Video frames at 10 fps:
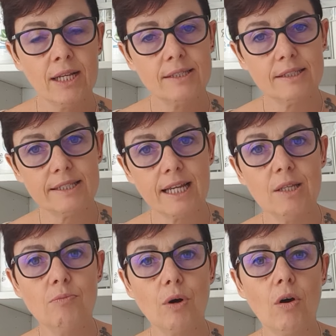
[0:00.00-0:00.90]
Ces
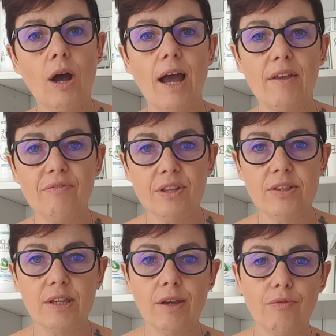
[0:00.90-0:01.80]
aliments à
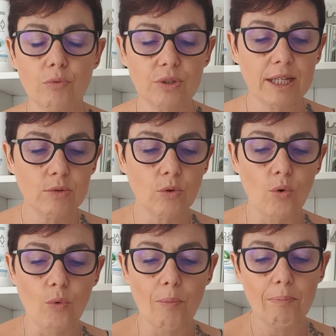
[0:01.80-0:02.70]
éviter vont être
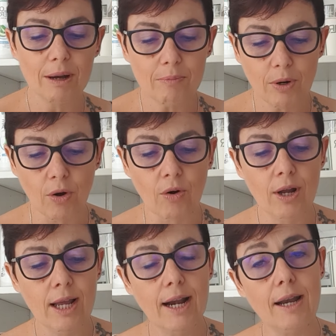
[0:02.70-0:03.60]
le pain blanc,
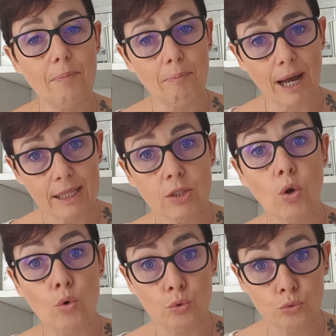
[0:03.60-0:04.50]
les pâtes,
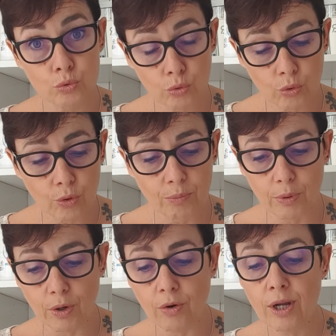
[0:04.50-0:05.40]
le sucre
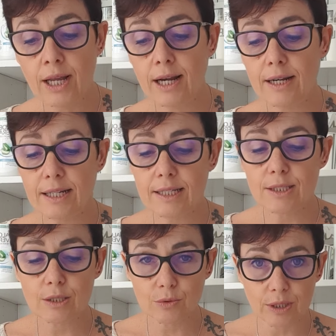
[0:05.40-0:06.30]
blanc, les
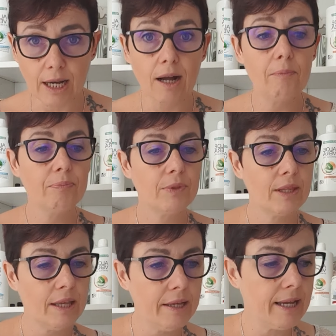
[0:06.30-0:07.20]
sodas
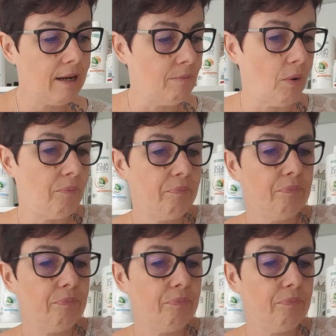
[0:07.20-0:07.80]
également.